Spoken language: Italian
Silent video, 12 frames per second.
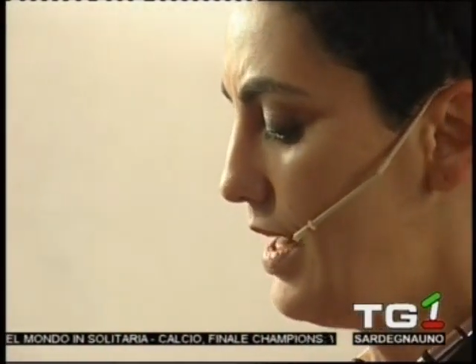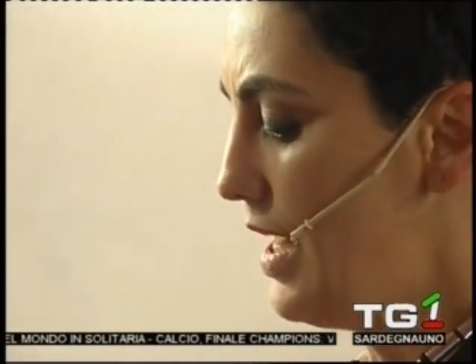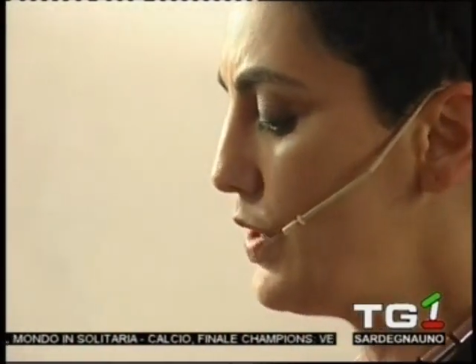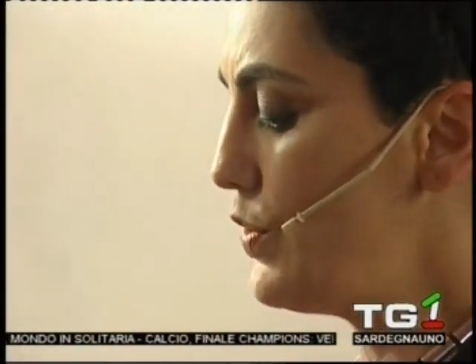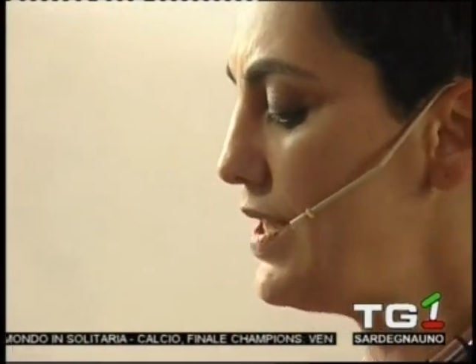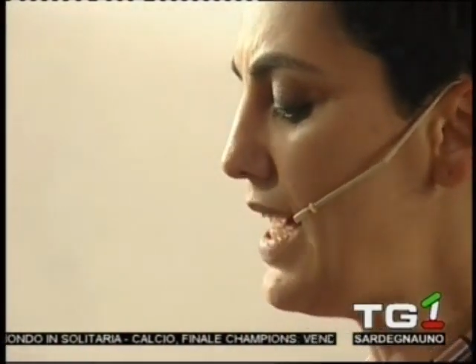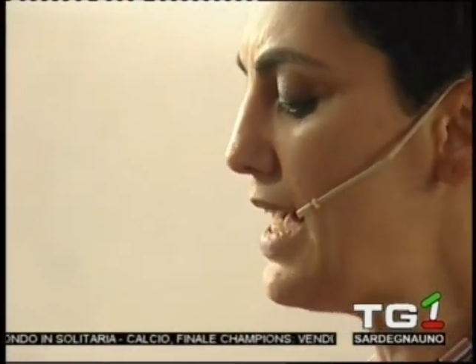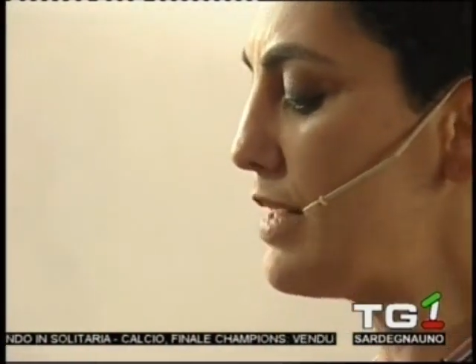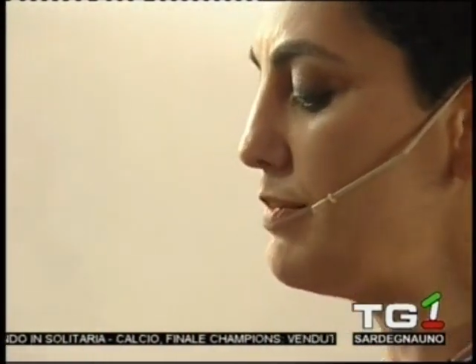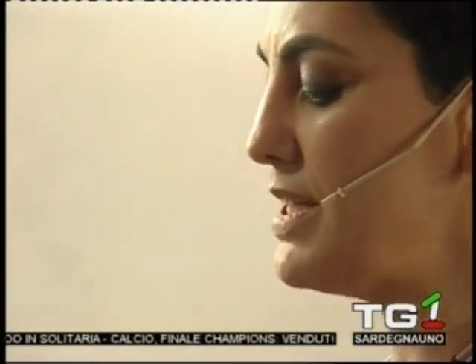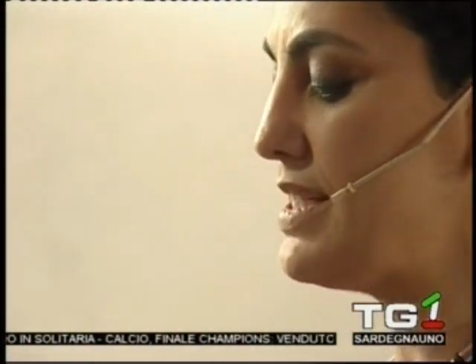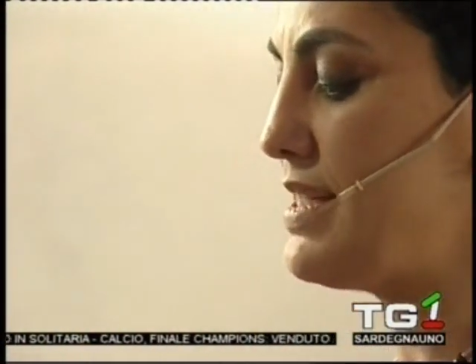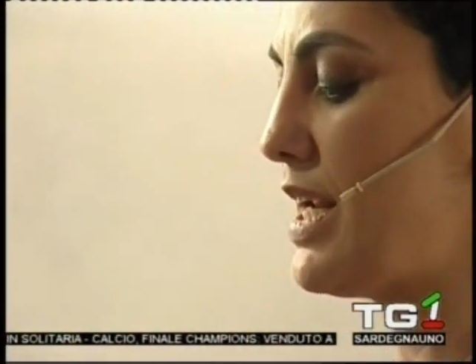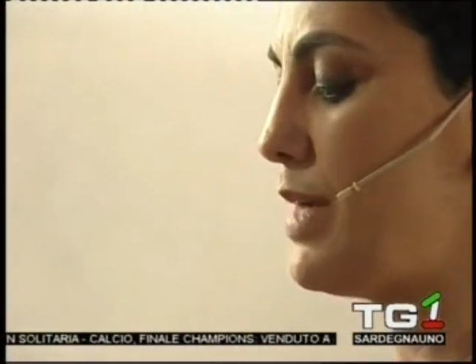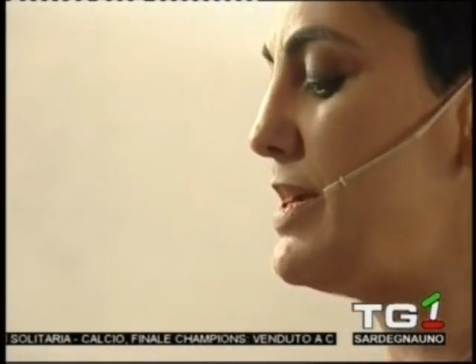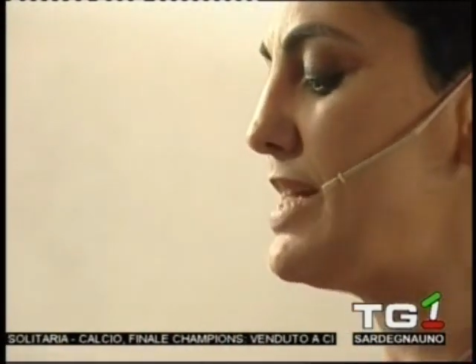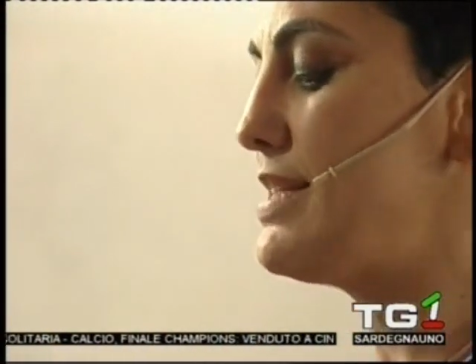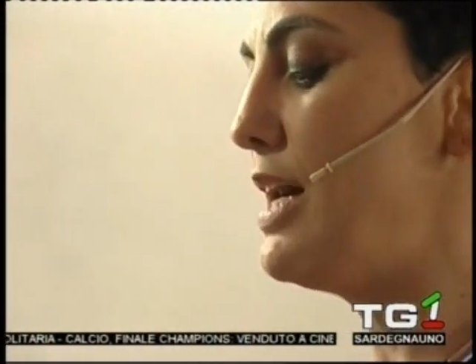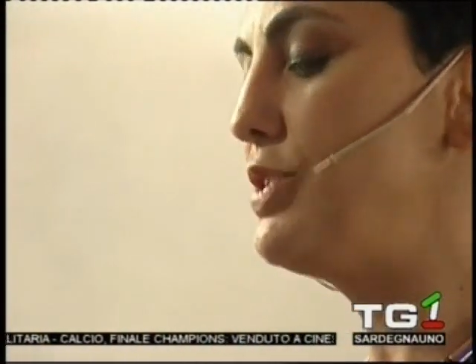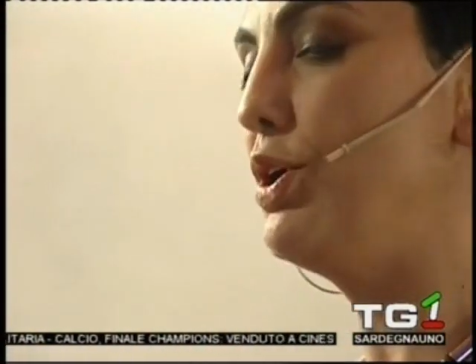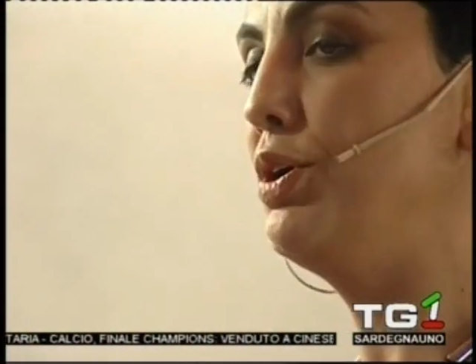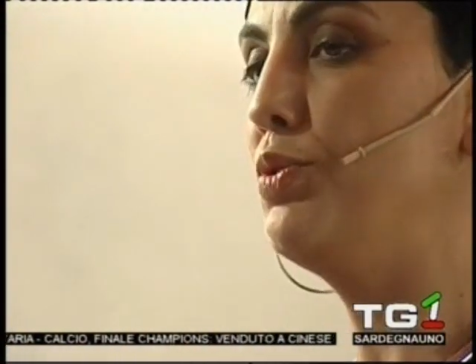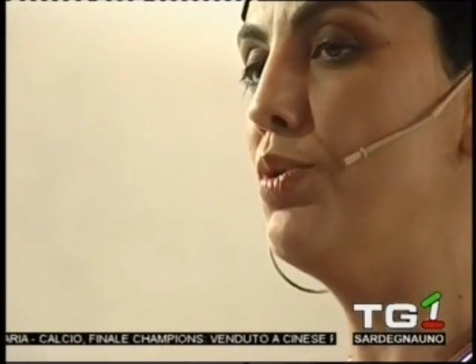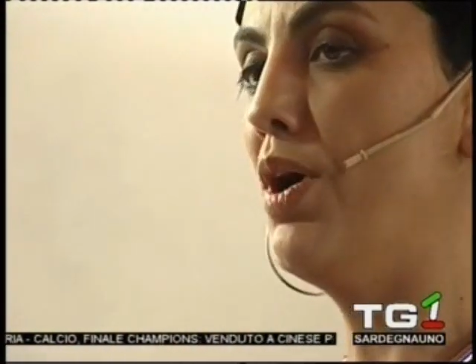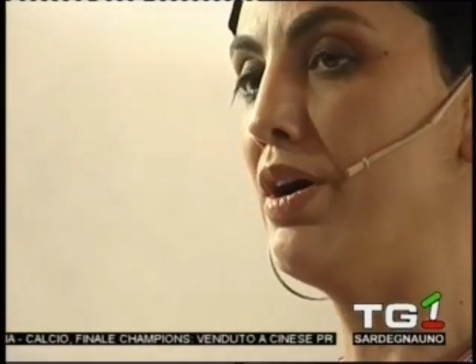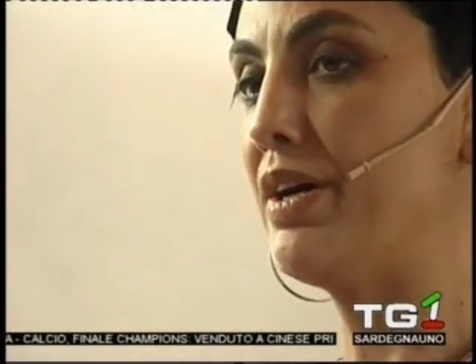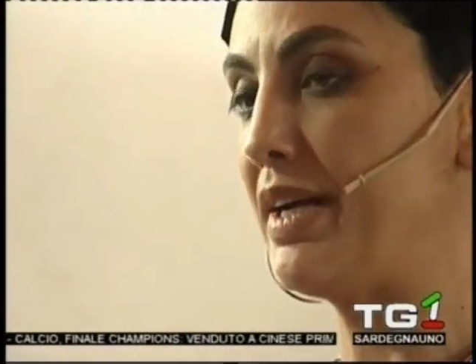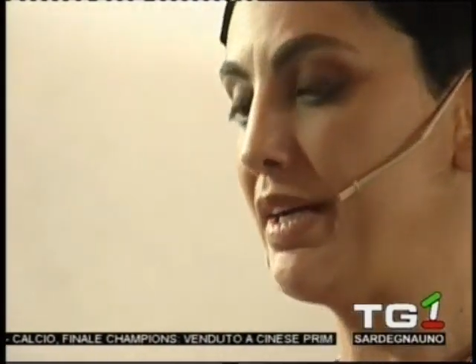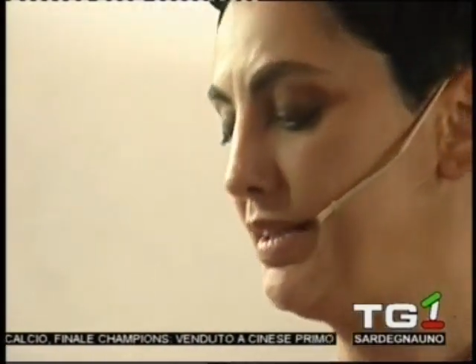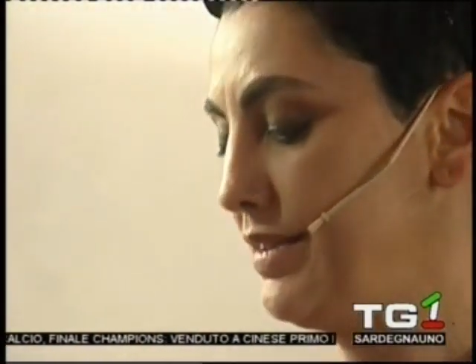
A guidarmi sarebbe stato il cuore,